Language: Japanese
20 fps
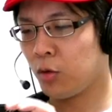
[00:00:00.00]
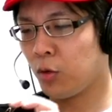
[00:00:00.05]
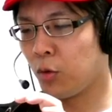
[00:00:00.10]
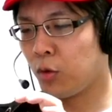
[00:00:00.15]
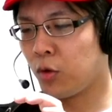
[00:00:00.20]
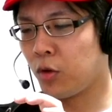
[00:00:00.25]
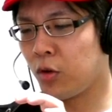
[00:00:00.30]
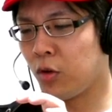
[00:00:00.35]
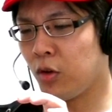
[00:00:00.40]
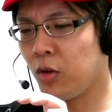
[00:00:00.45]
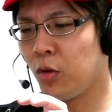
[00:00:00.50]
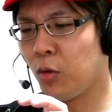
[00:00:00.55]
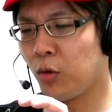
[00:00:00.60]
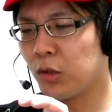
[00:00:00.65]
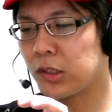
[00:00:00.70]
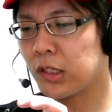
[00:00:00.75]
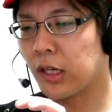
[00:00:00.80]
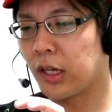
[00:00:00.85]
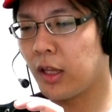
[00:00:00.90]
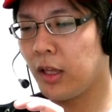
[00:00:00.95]
特訓の
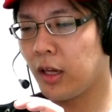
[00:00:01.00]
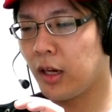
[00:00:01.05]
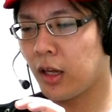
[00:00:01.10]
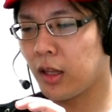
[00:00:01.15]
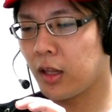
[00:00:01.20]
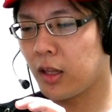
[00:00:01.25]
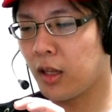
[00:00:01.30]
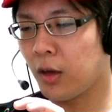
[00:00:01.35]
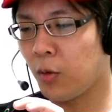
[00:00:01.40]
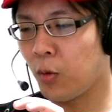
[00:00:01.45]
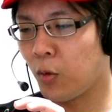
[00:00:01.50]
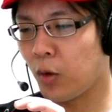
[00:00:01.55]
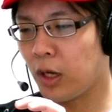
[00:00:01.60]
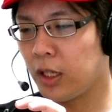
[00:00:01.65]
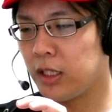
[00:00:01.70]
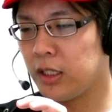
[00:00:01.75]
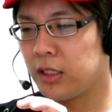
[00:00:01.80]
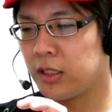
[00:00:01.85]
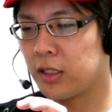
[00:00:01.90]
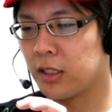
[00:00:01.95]
方先に買った方
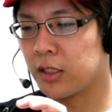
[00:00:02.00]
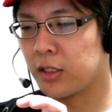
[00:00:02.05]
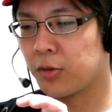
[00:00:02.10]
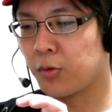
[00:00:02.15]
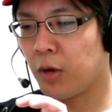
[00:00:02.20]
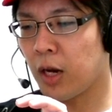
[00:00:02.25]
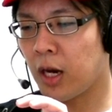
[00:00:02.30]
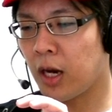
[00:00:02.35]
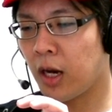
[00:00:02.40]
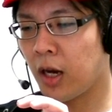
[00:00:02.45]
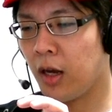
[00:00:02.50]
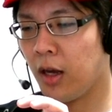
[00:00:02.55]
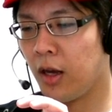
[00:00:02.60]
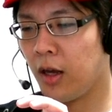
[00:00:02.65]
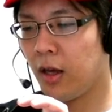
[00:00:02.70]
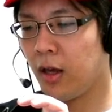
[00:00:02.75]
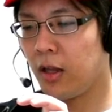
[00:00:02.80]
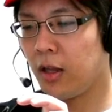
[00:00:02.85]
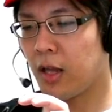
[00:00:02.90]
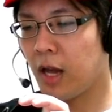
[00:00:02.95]
がいい説は
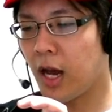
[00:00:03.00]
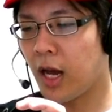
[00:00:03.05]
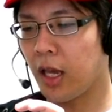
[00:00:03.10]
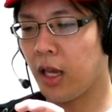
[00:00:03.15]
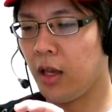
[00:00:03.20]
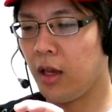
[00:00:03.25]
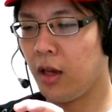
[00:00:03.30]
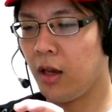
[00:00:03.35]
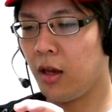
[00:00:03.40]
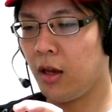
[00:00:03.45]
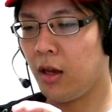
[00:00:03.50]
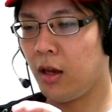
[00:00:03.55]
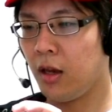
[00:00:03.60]
ない